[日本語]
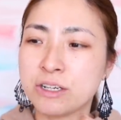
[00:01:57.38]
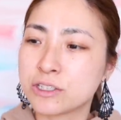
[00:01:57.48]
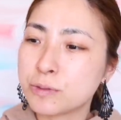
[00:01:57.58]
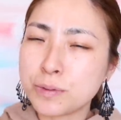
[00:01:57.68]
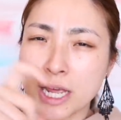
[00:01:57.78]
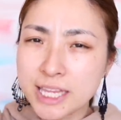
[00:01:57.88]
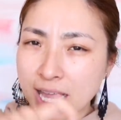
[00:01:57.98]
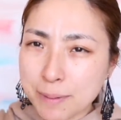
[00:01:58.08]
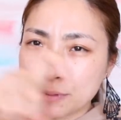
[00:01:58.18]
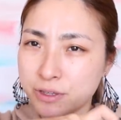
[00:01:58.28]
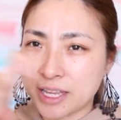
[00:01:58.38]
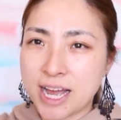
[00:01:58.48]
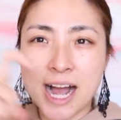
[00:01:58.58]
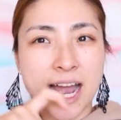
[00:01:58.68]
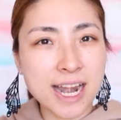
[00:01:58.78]
あのスプレータイプのね
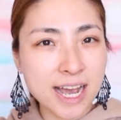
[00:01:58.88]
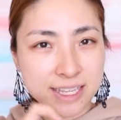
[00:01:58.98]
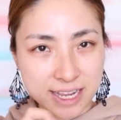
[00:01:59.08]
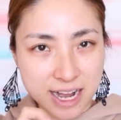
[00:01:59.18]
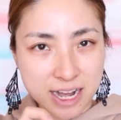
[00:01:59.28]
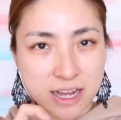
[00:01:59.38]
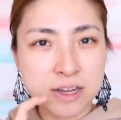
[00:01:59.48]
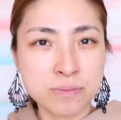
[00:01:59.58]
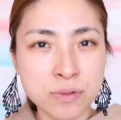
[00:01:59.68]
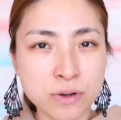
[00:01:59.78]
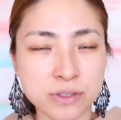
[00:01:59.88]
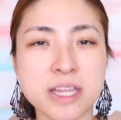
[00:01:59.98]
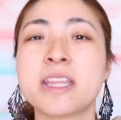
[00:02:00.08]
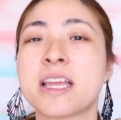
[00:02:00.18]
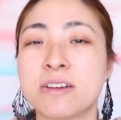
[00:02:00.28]
ハイライターも
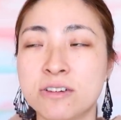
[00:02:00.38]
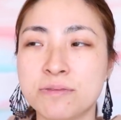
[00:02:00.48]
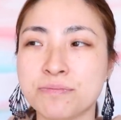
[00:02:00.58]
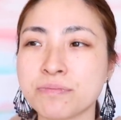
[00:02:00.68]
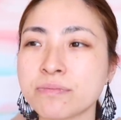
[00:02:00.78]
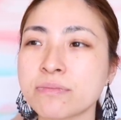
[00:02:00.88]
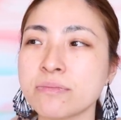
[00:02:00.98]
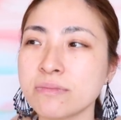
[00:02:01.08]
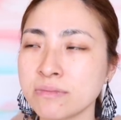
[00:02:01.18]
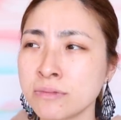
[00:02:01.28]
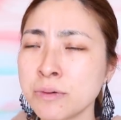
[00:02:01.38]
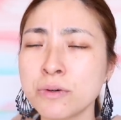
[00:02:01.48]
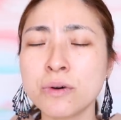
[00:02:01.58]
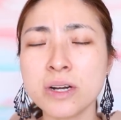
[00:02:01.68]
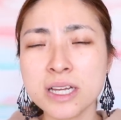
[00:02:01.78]
出てたので
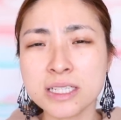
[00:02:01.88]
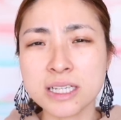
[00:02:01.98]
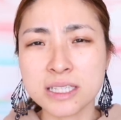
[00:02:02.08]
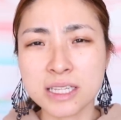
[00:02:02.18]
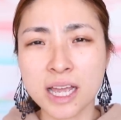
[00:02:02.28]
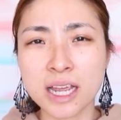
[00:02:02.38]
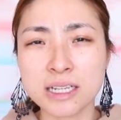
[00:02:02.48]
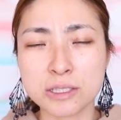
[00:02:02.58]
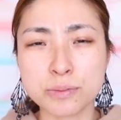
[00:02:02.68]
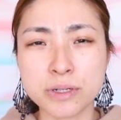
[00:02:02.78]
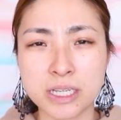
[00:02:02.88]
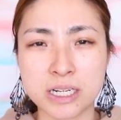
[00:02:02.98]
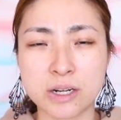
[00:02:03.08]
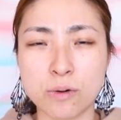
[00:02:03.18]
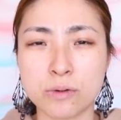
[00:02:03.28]
もこれ絶対スプレー
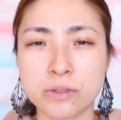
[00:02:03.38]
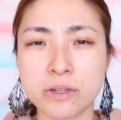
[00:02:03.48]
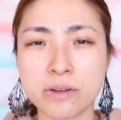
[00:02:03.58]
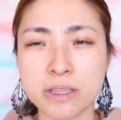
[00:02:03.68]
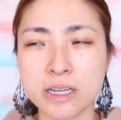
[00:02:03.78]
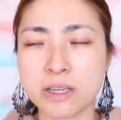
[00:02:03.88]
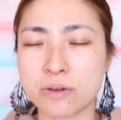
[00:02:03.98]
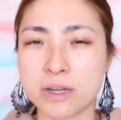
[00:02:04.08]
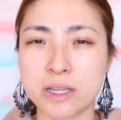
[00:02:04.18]
だから送ってくれないだろう